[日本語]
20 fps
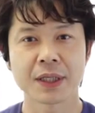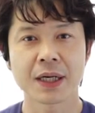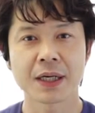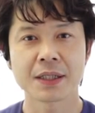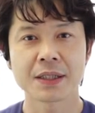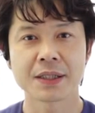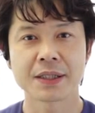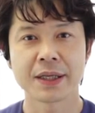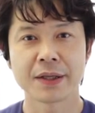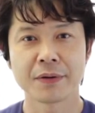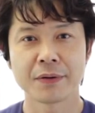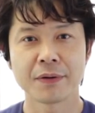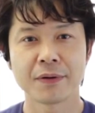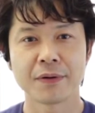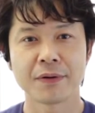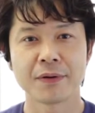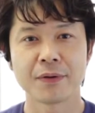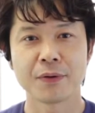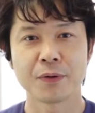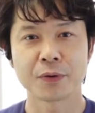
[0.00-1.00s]
関して
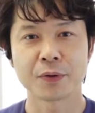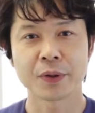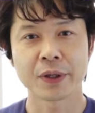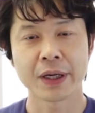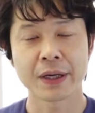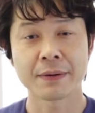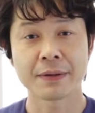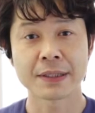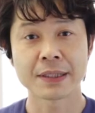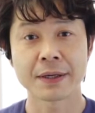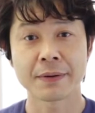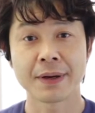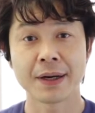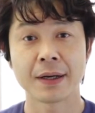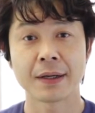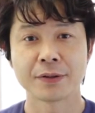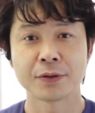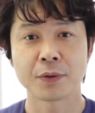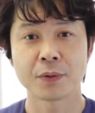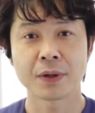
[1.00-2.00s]
のお問い合わせ
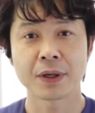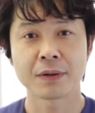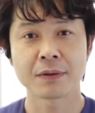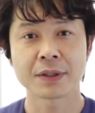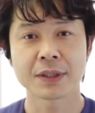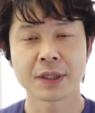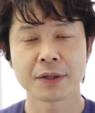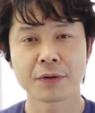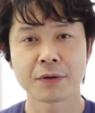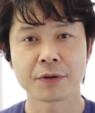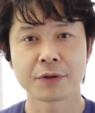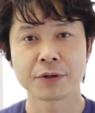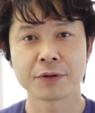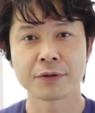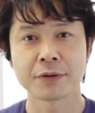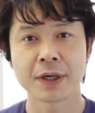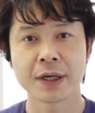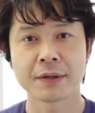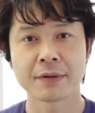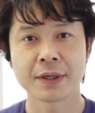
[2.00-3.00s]
は動画の下の
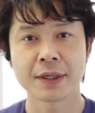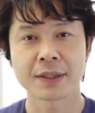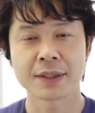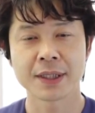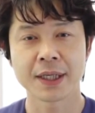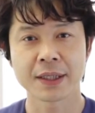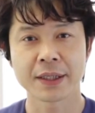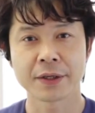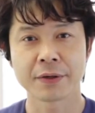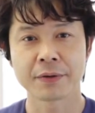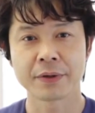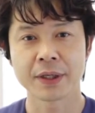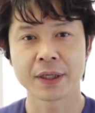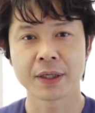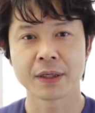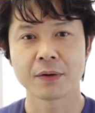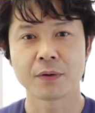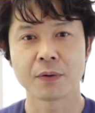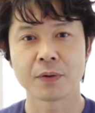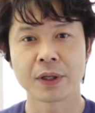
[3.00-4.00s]
URL 先より